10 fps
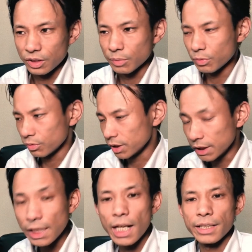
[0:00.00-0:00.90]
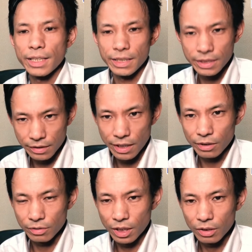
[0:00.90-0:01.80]
自分以外で生きて
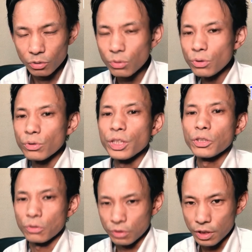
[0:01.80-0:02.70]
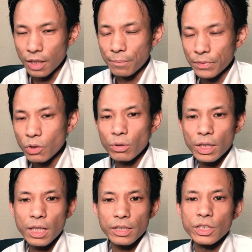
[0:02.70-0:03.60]
いるかという2極化こ
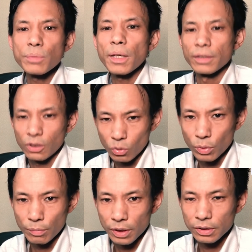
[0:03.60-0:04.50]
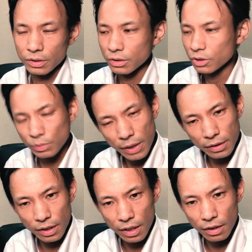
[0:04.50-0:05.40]
れが一番だと思います全
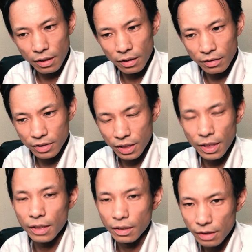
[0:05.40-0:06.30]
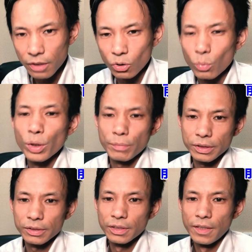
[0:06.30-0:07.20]
てじゃないかなと思い
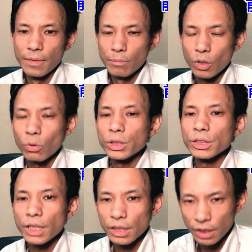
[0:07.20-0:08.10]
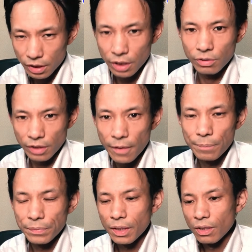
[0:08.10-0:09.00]
ます、まあ、個人的ですけどね
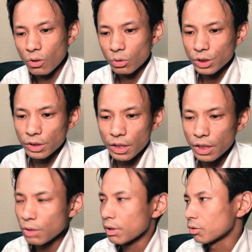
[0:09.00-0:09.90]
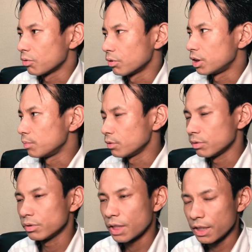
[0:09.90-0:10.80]
個人的にはその自
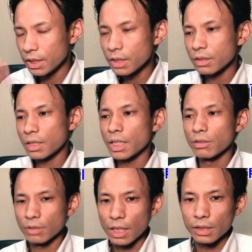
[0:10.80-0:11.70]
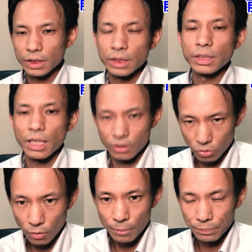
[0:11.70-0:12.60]
分で生きているかしっかり
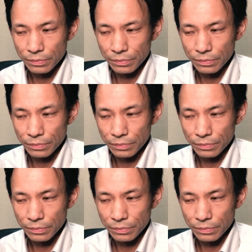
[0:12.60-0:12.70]
と